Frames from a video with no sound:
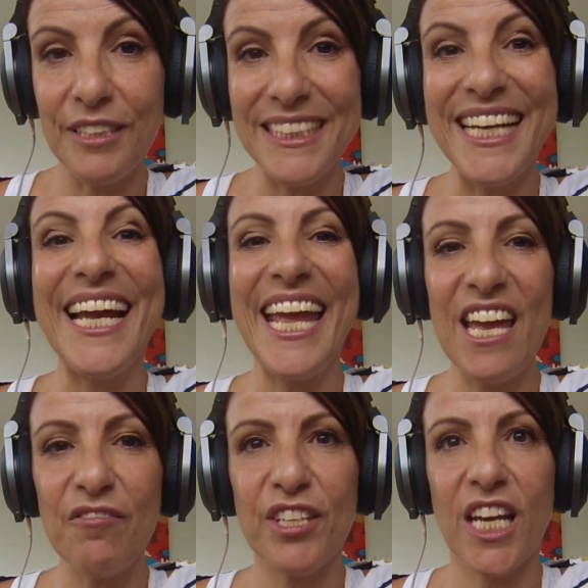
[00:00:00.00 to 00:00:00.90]
vida
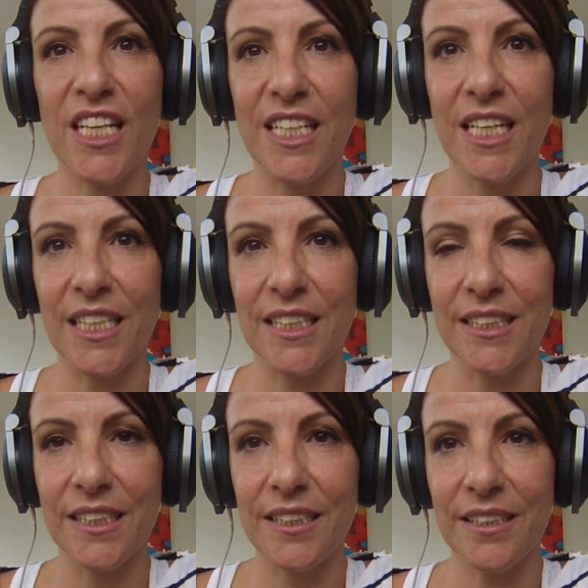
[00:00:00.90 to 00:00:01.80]
é ficar em
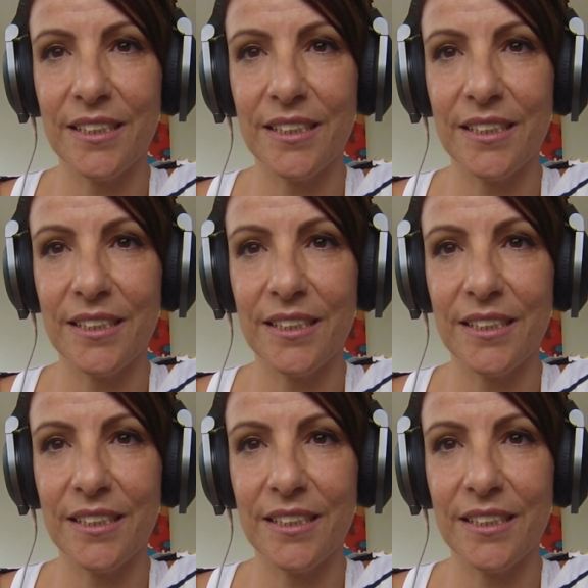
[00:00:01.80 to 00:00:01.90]
casa.